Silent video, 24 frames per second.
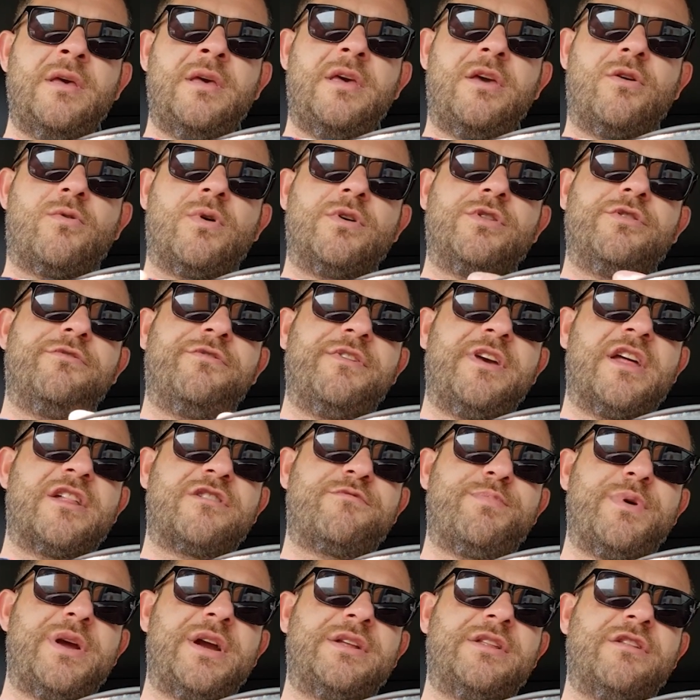E quando vem
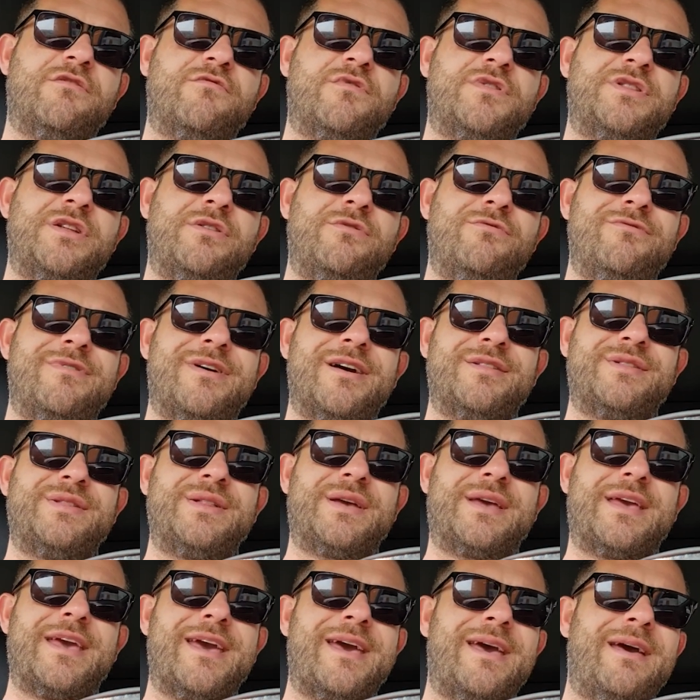as perdas, você nunca
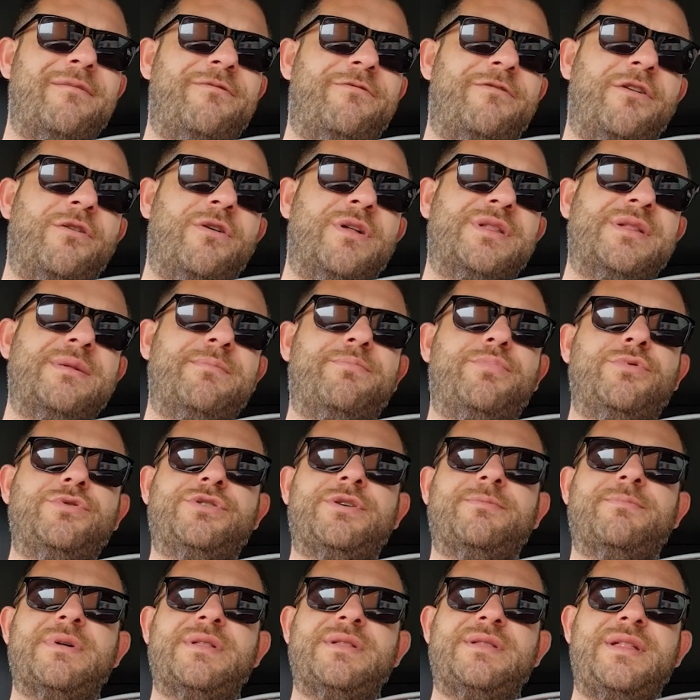sequer falou assim,
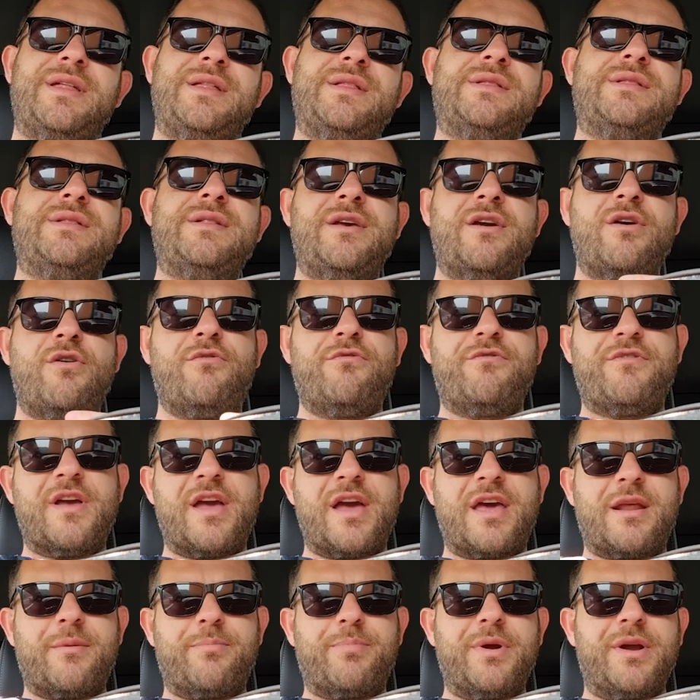puxa, mas e se eu
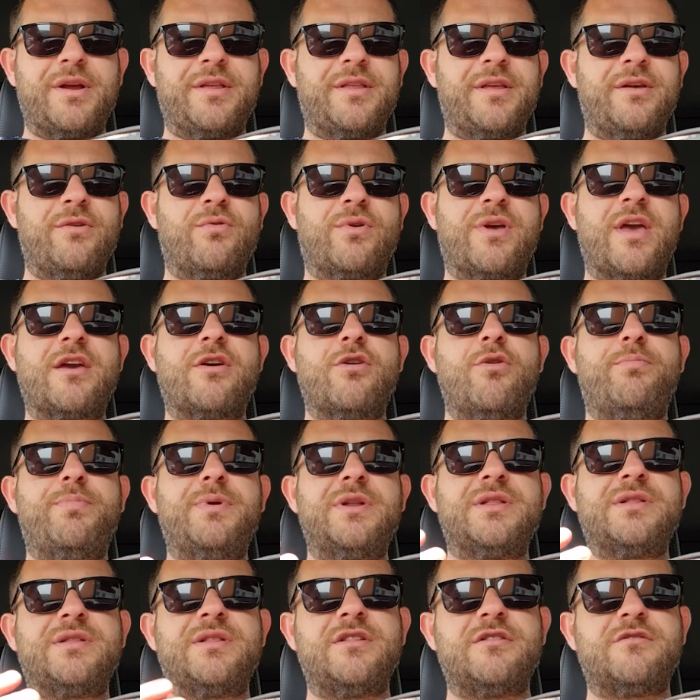vier a perder, o que, que eu
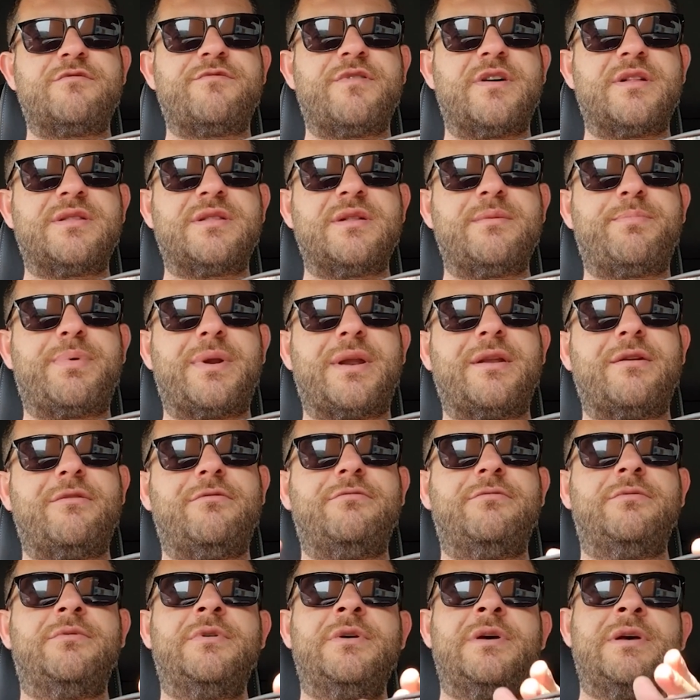preciso fazer para
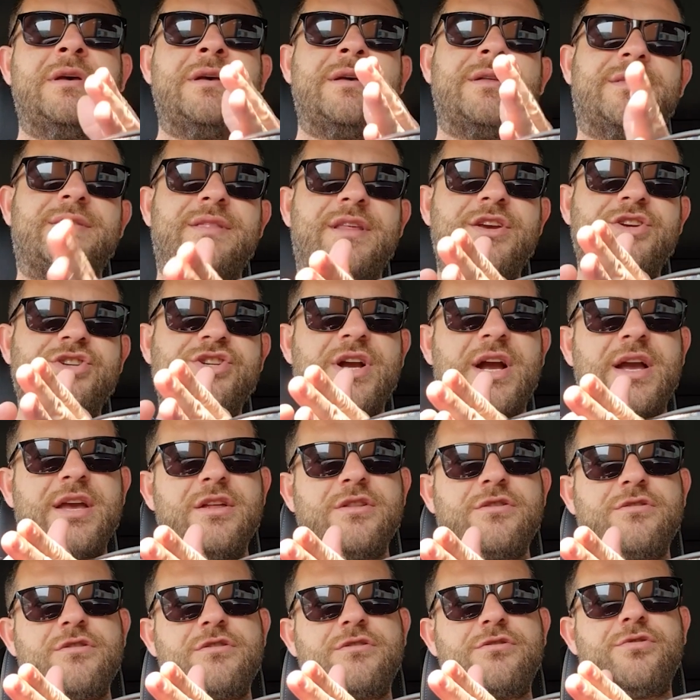não deixar
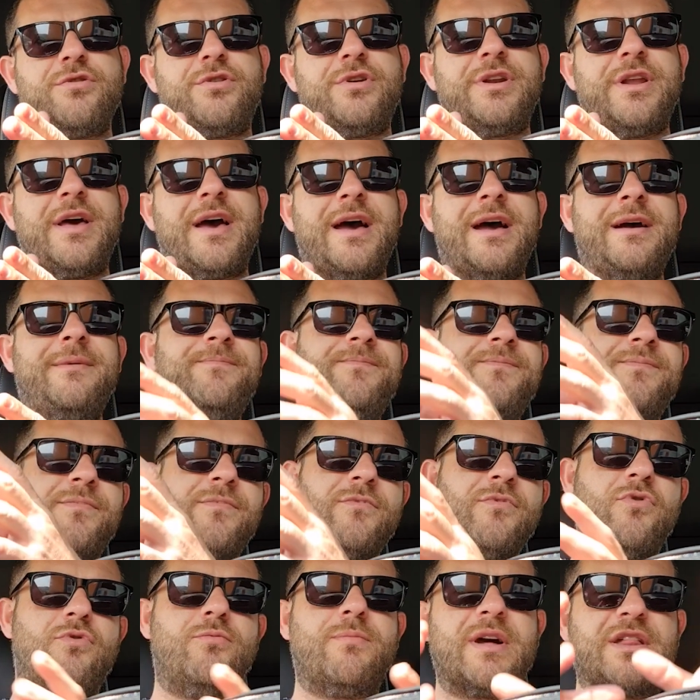isso se tornar
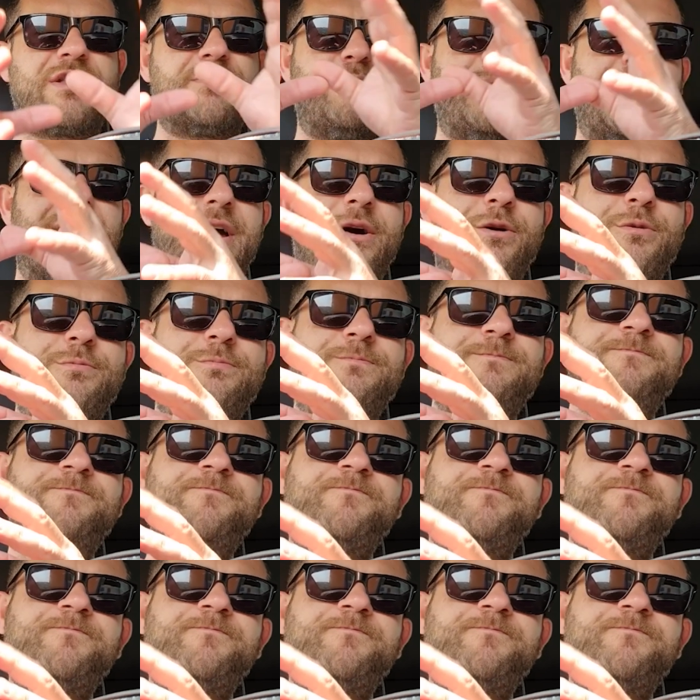uma espiral?